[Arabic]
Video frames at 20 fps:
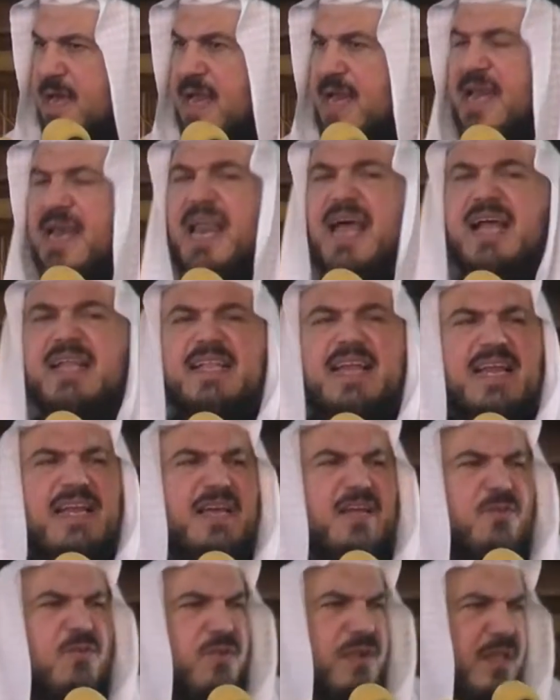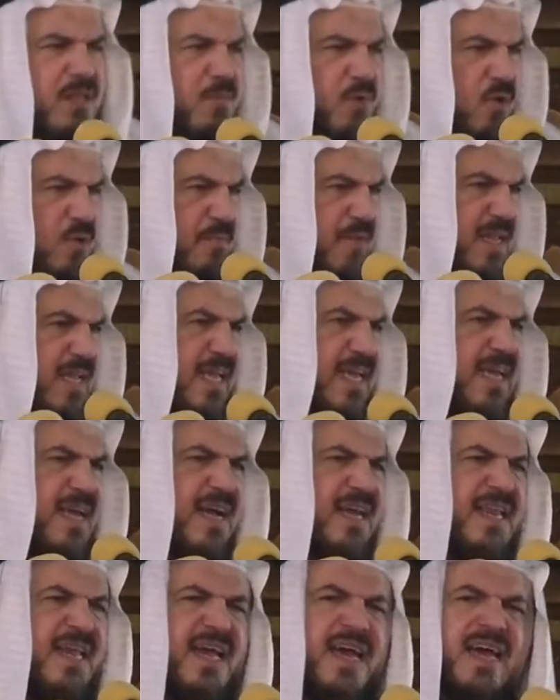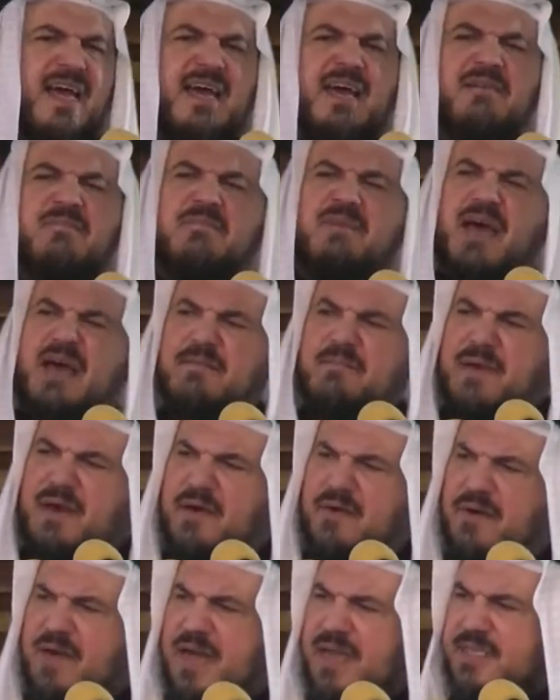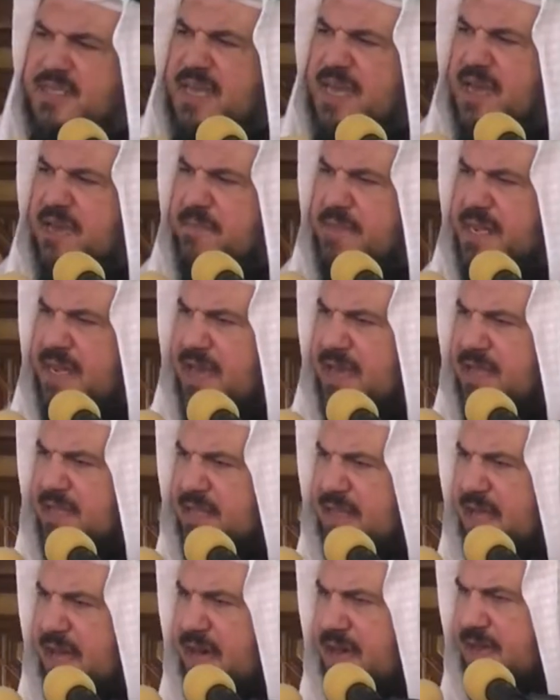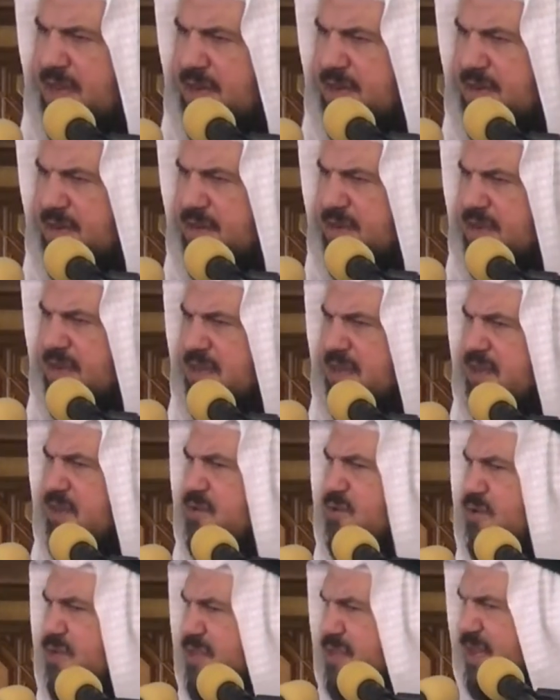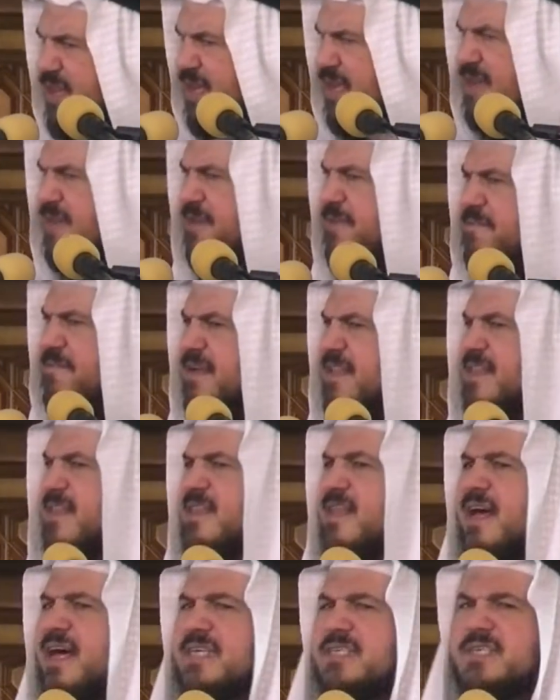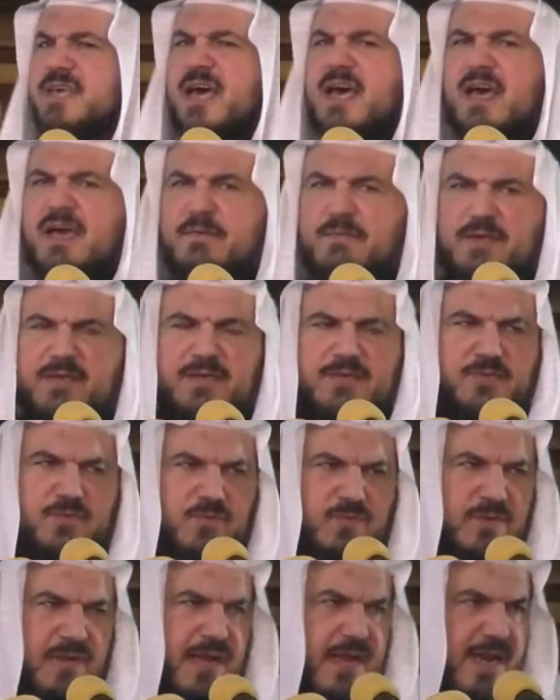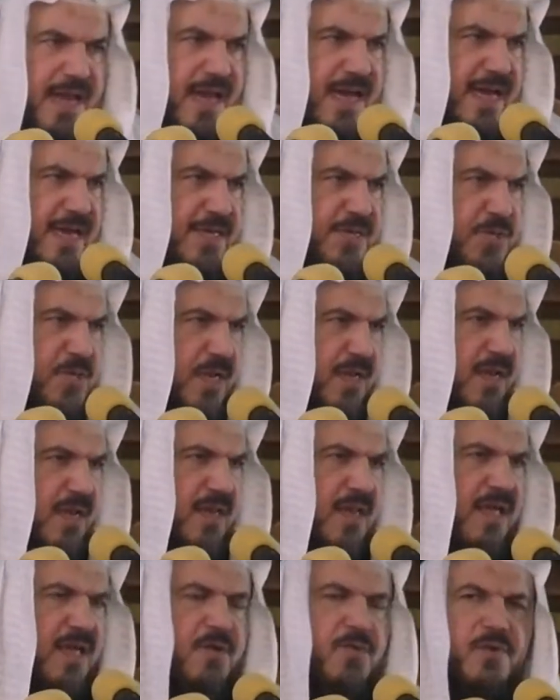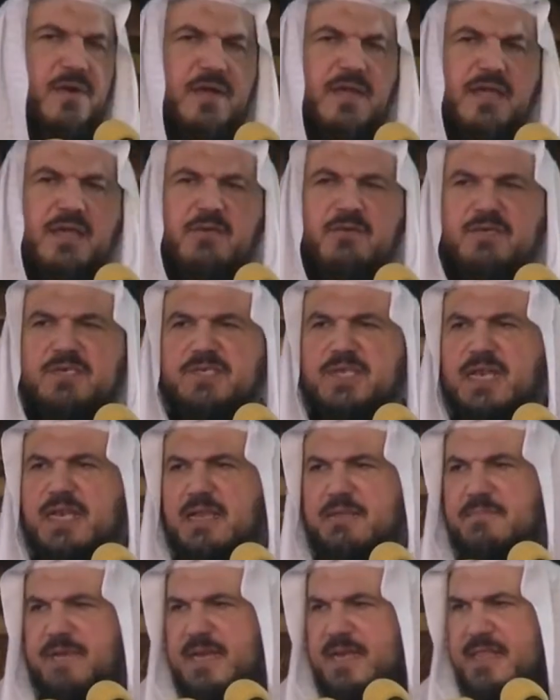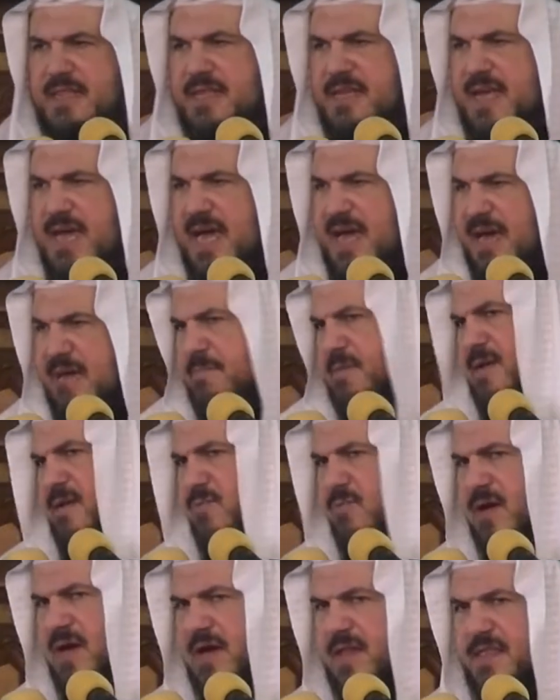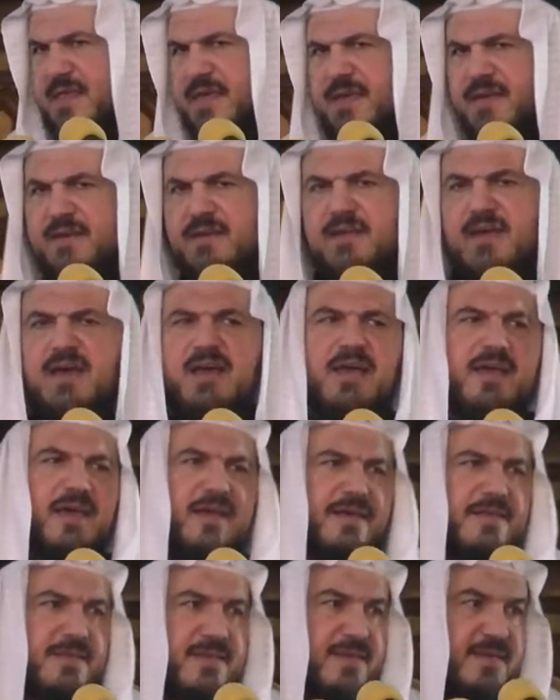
لا تلين للمؤمن قناة مهما واجه من أخطار ندرك فضل أصحاب رسول الله صلى الله عليه وسلم الذين حملوا هذه الراية